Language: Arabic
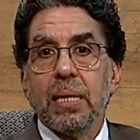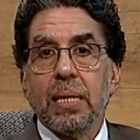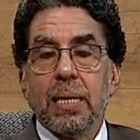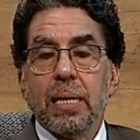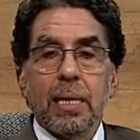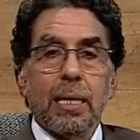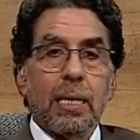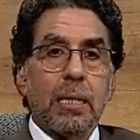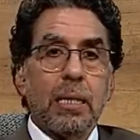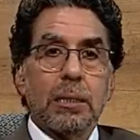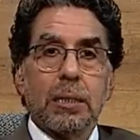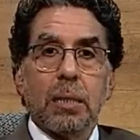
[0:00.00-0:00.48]

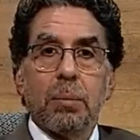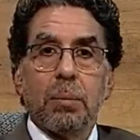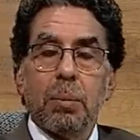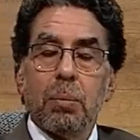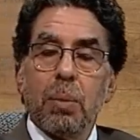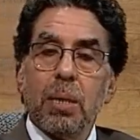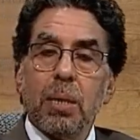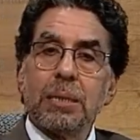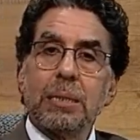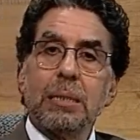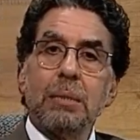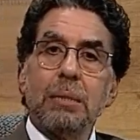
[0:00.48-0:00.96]
النظام
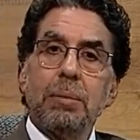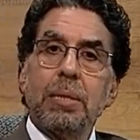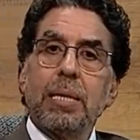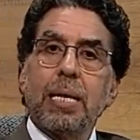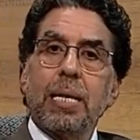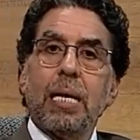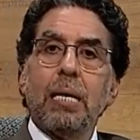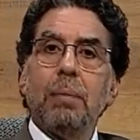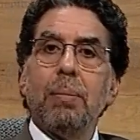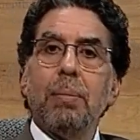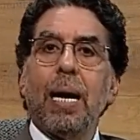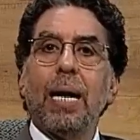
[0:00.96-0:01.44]
المصري
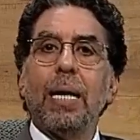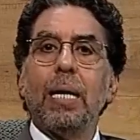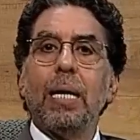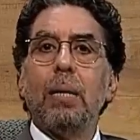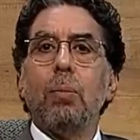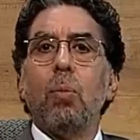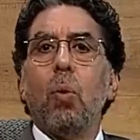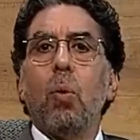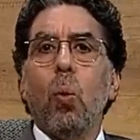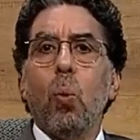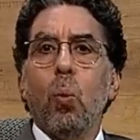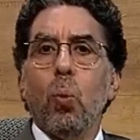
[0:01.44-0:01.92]
بيتكلم عن
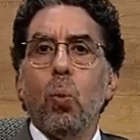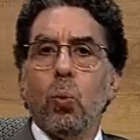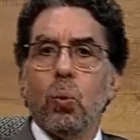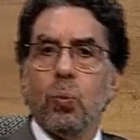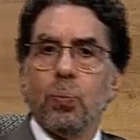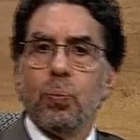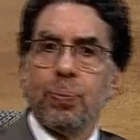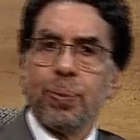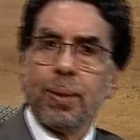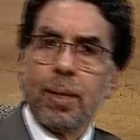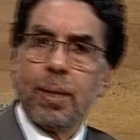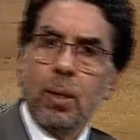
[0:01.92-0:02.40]
نمو
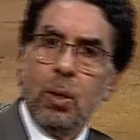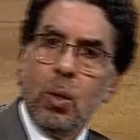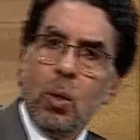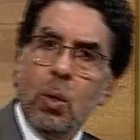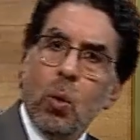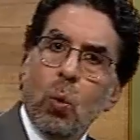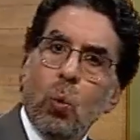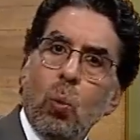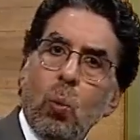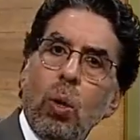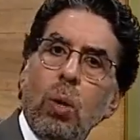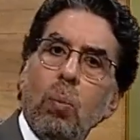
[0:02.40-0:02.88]

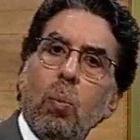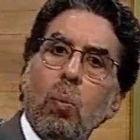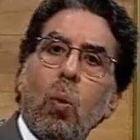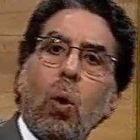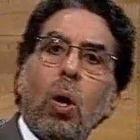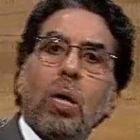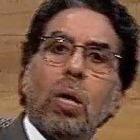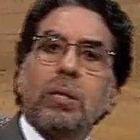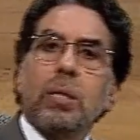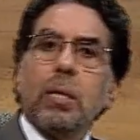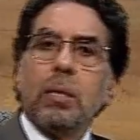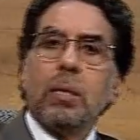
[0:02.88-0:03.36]

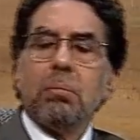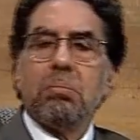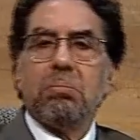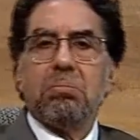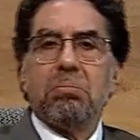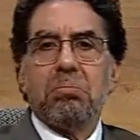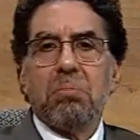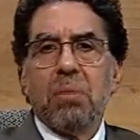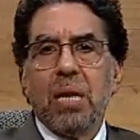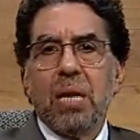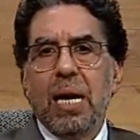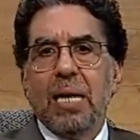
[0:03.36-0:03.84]
والمواطن
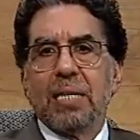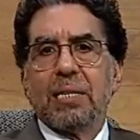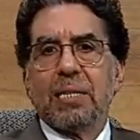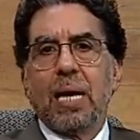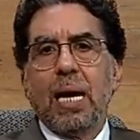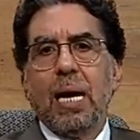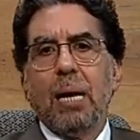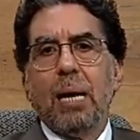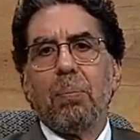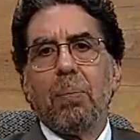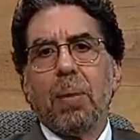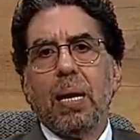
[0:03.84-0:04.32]
لا
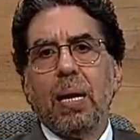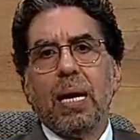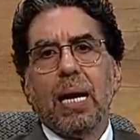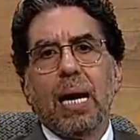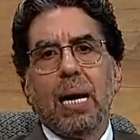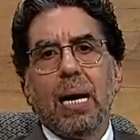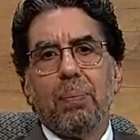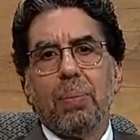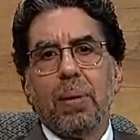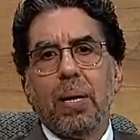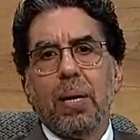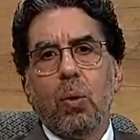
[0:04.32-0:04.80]
يتحمل
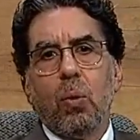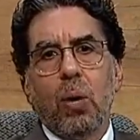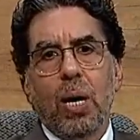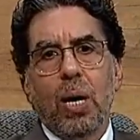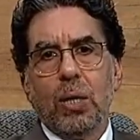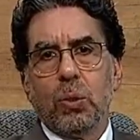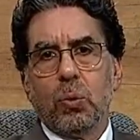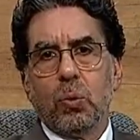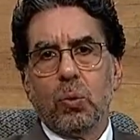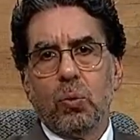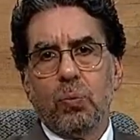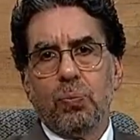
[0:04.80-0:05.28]
الأعباء
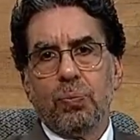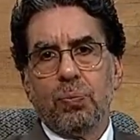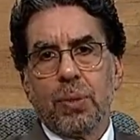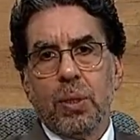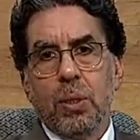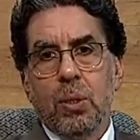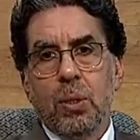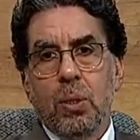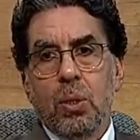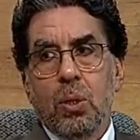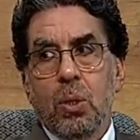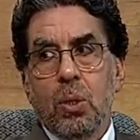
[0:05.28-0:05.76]
وحده
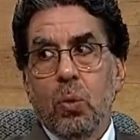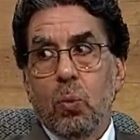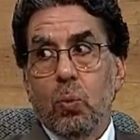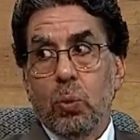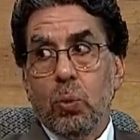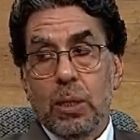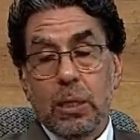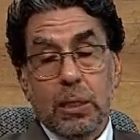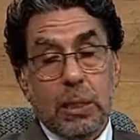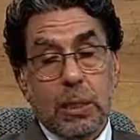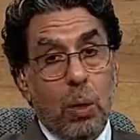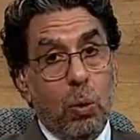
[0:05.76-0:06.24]
وإن
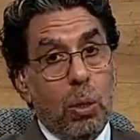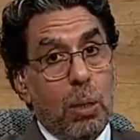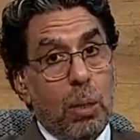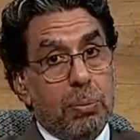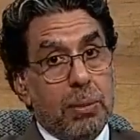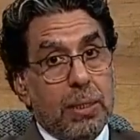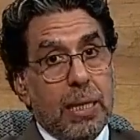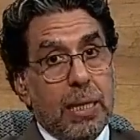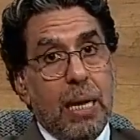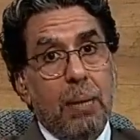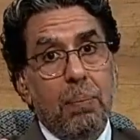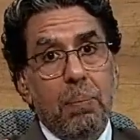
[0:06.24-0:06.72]
الدولة
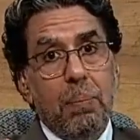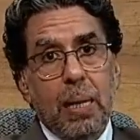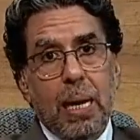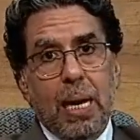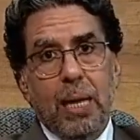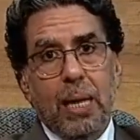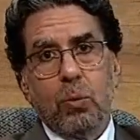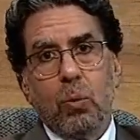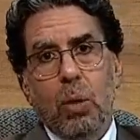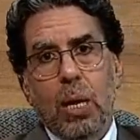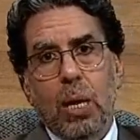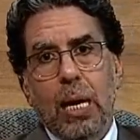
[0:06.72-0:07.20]
بتتحمل
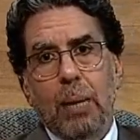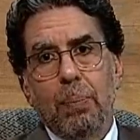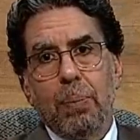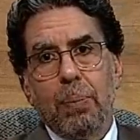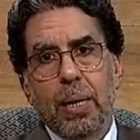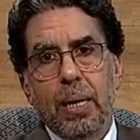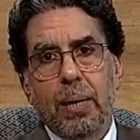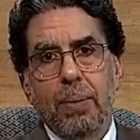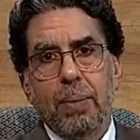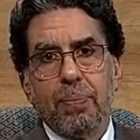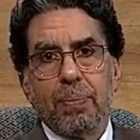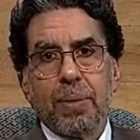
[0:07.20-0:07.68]
عنه
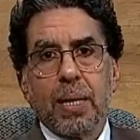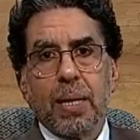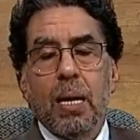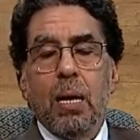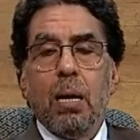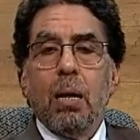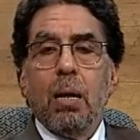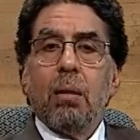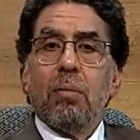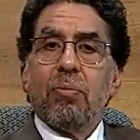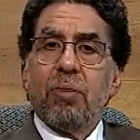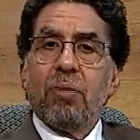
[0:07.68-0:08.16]
الأعباء
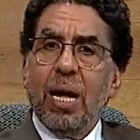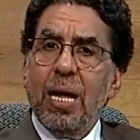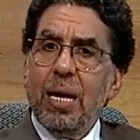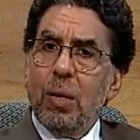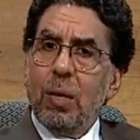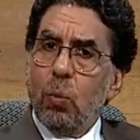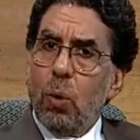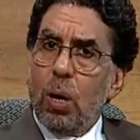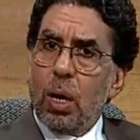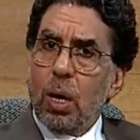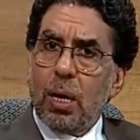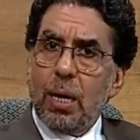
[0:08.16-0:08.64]
فهل
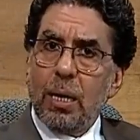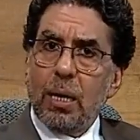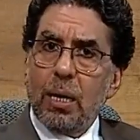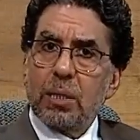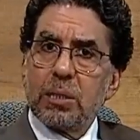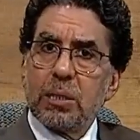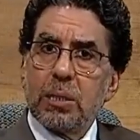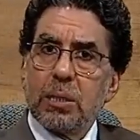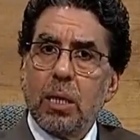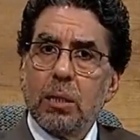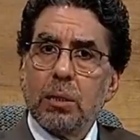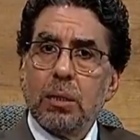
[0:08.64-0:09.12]
الواقع
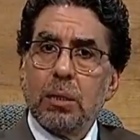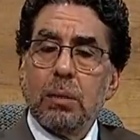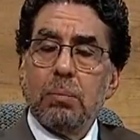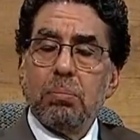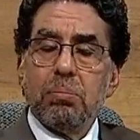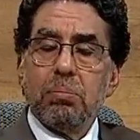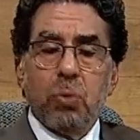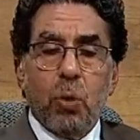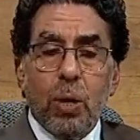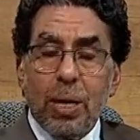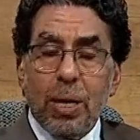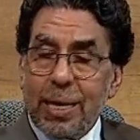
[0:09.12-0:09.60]
الاقتصادي
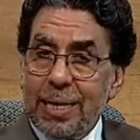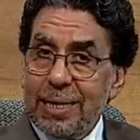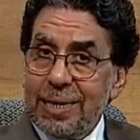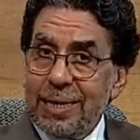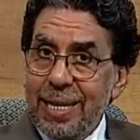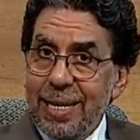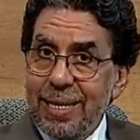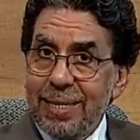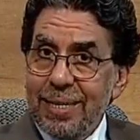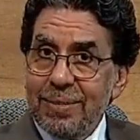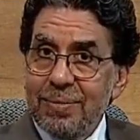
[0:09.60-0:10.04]
يؤكد ده؟